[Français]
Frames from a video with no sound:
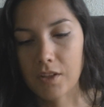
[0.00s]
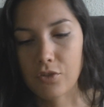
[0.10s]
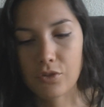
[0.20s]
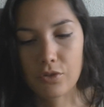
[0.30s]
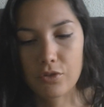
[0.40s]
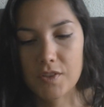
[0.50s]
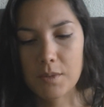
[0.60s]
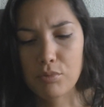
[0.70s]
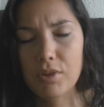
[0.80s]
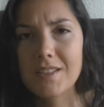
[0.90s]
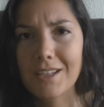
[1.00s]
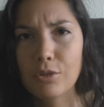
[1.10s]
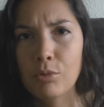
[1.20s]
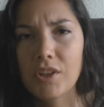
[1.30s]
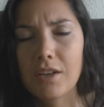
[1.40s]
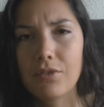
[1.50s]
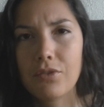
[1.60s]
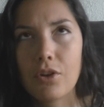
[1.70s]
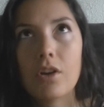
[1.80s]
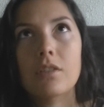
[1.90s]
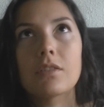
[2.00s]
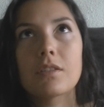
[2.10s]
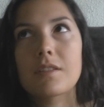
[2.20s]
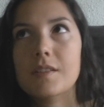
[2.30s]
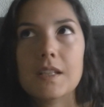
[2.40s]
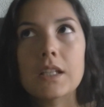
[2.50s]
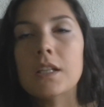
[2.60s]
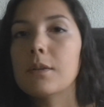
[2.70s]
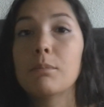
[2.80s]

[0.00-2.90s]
je, ne sais plus exactement quelle fleur c'est,